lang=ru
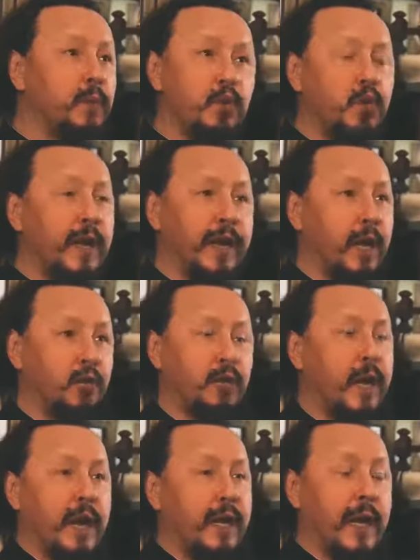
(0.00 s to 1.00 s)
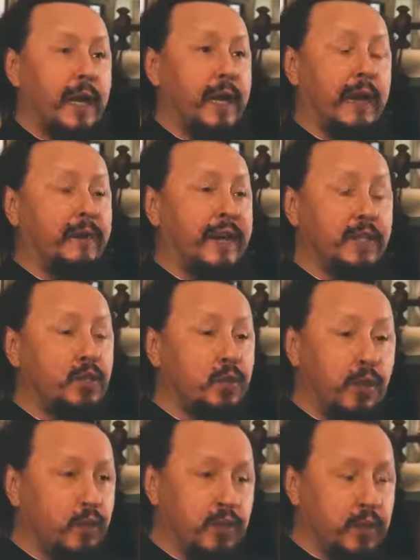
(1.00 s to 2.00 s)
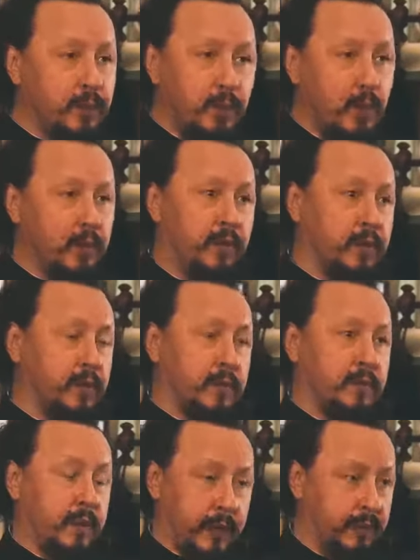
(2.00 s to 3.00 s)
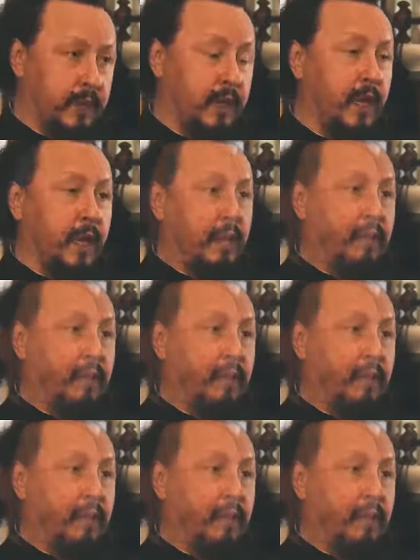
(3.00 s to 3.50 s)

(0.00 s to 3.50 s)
Не боже, как уже, какова история, уже не помню, э, правда.